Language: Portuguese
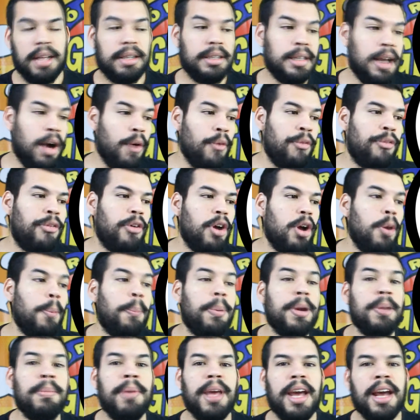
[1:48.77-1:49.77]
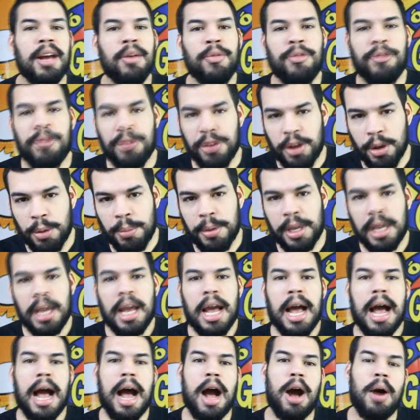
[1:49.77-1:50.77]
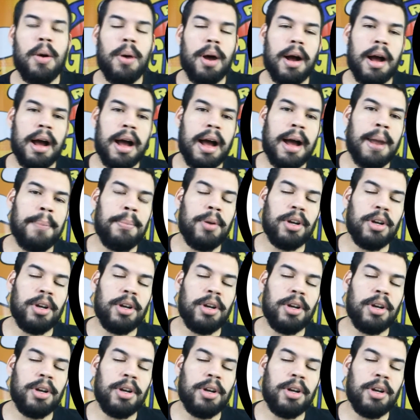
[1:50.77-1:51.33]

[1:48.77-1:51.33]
Não foi o primeiro filme a,